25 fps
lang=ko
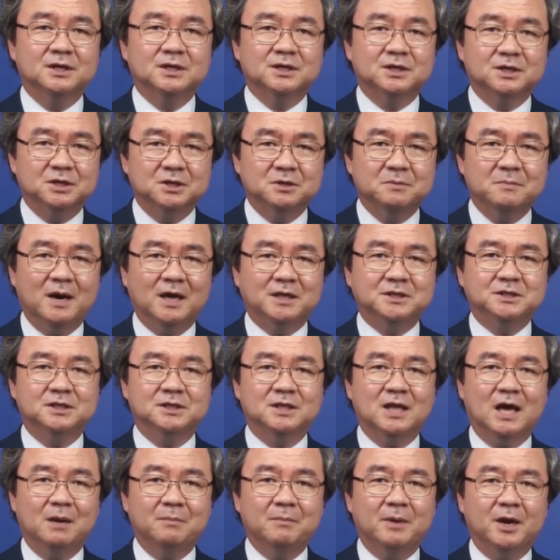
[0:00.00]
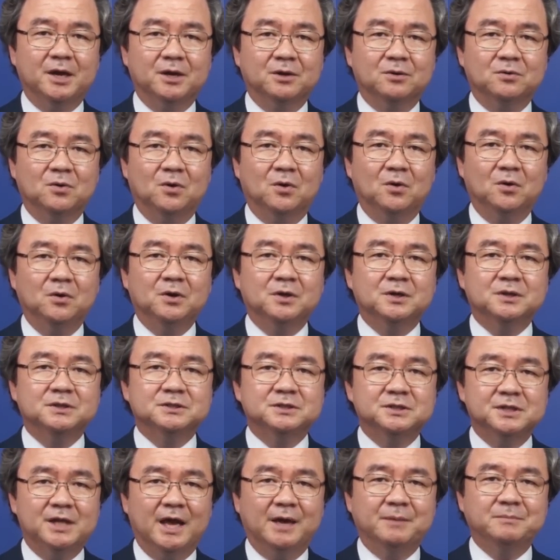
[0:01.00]
그 맛이 남아있고
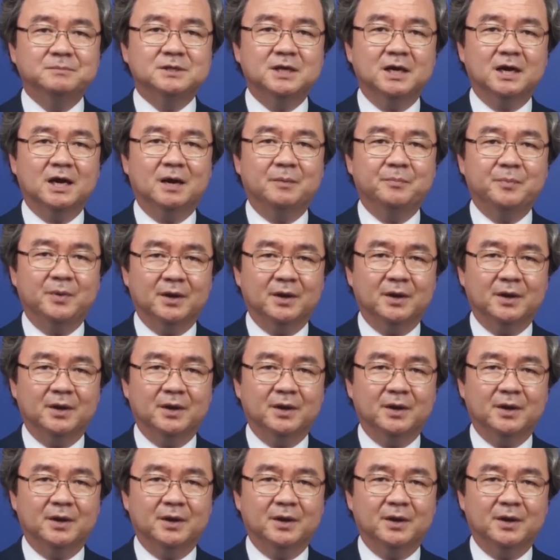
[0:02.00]
냄새가